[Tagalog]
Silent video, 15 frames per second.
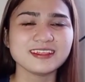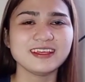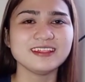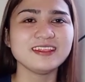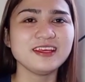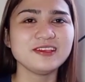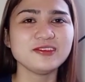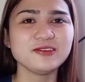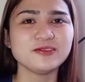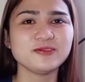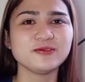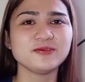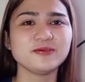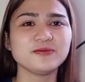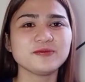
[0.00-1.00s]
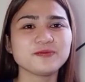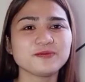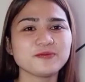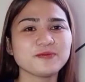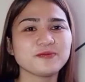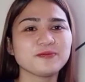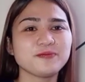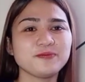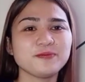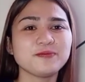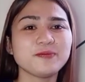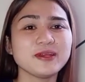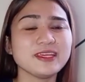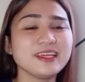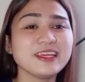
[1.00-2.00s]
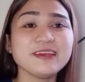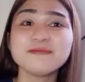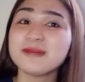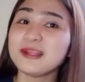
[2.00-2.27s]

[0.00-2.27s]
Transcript: And then, yung pagiging